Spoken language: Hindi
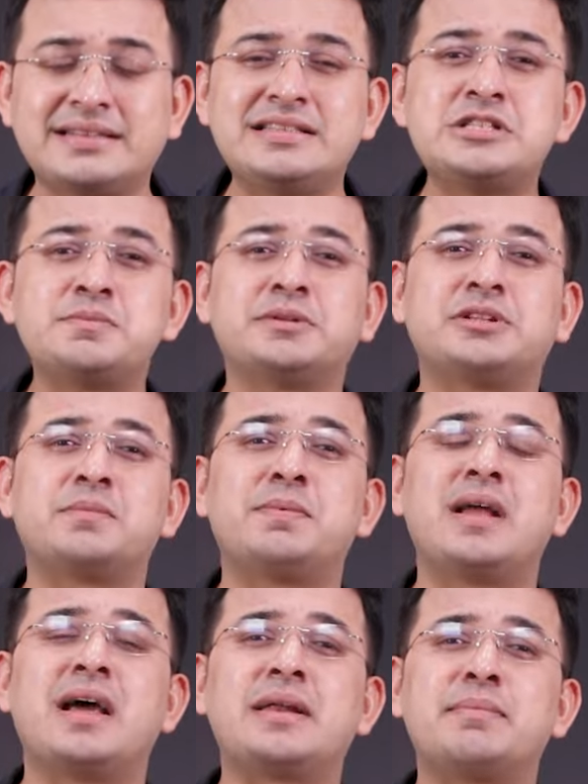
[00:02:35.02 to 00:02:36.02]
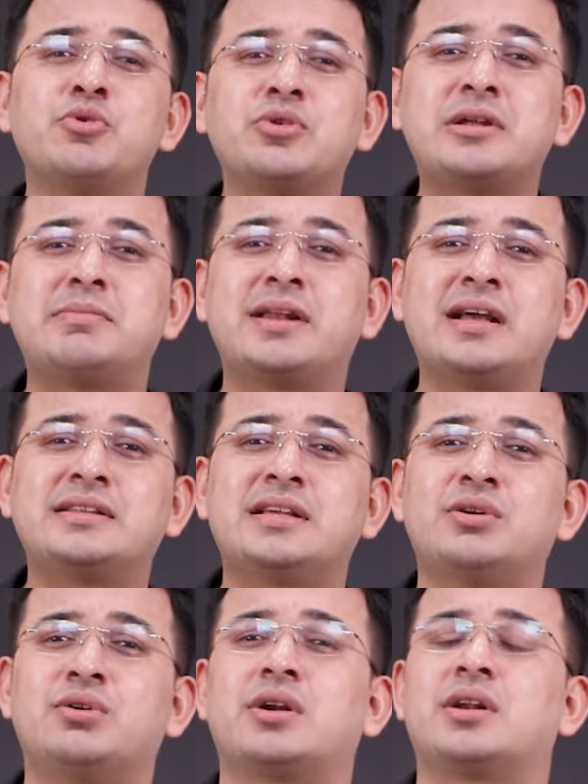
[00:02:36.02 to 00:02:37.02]
सैंतीस पे तिरपन हैरी ब्रूक ने बनाए
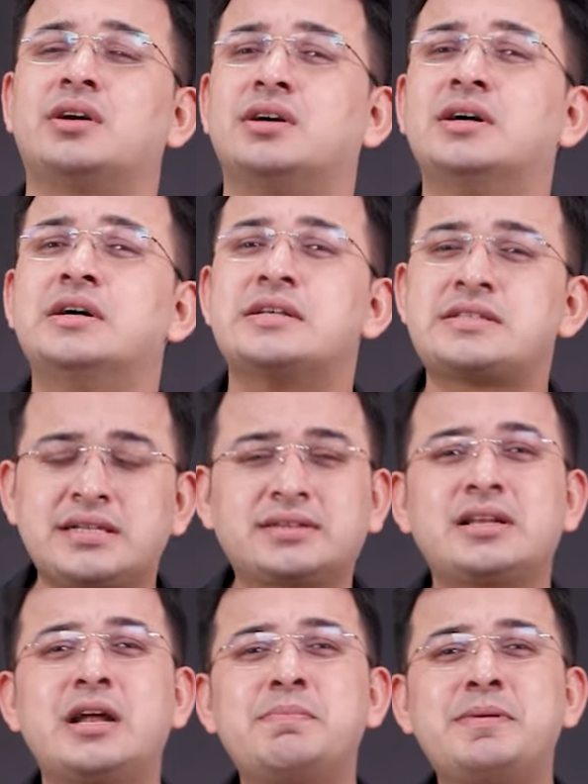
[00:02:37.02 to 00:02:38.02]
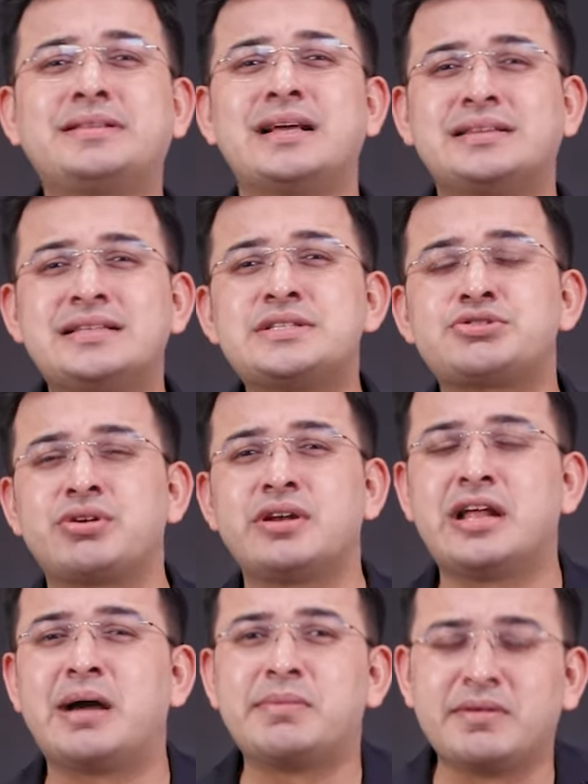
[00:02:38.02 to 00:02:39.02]
थे और सत्रह पे तैंतीस रन
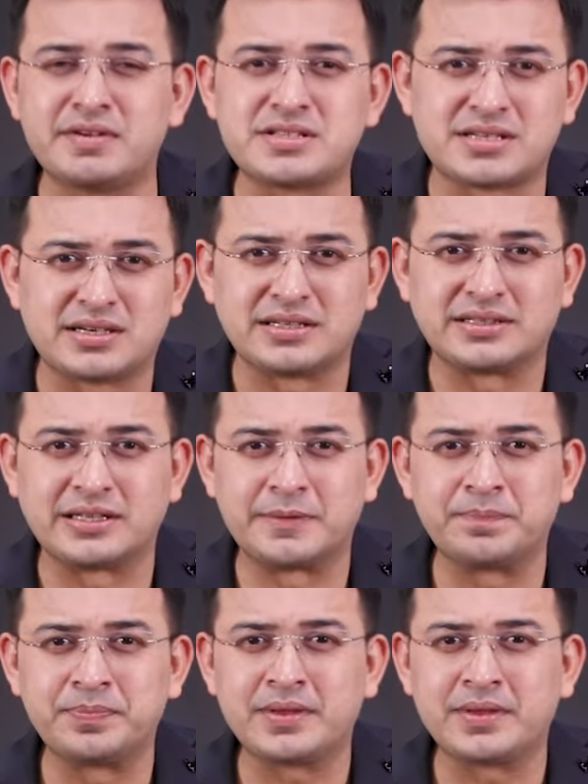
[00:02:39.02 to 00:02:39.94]
लियाम लिविंगस्टन ने थे